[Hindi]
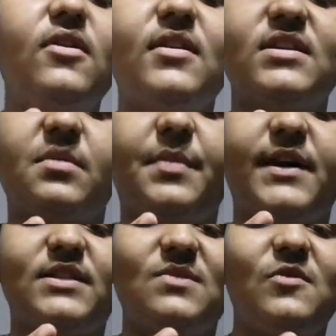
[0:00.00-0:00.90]
हॉल से
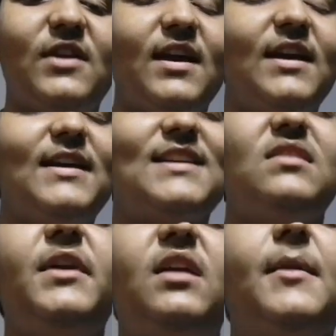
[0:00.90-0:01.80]
पास बुलाए कैसी
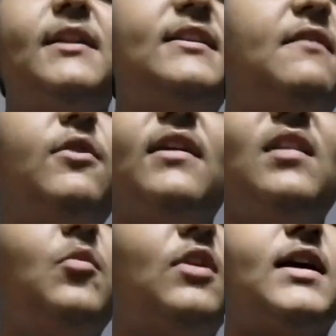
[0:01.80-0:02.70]
मीठी बातें थी वो
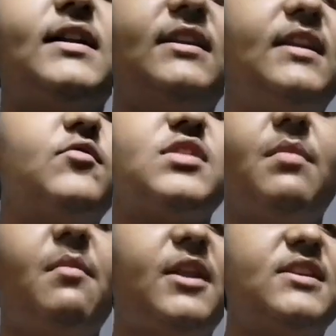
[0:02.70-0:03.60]
कैसी मुलाकातें थी वो
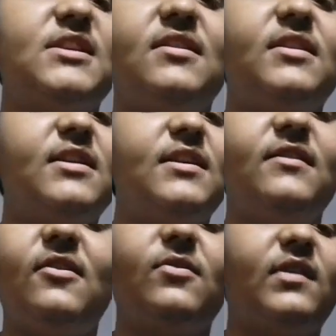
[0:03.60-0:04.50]
जब मैंने जाना कि
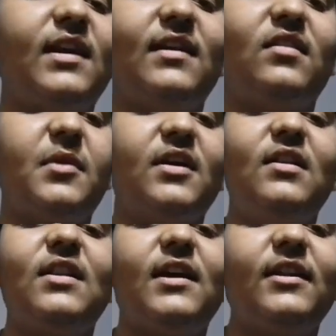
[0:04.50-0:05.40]
नजरों से कैसे
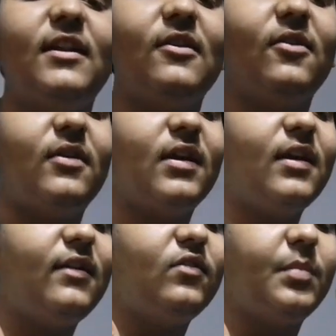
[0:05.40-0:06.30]
बिगलता है दिल और
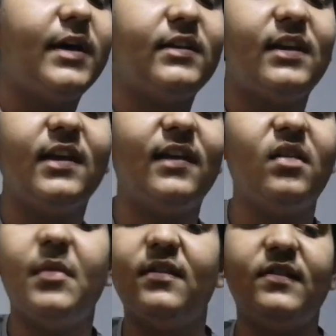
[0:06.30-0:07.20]
आर पाती है
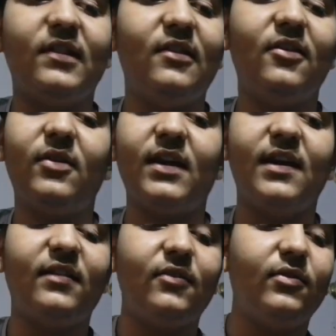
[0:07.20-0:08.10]
कैसे मंजिल और
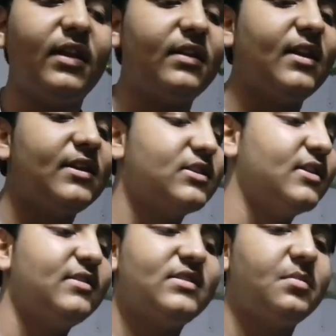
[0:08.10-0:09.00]
कैसे उतरता है
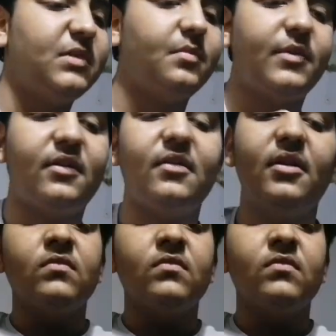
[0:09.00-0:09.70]
चांद जमीन पर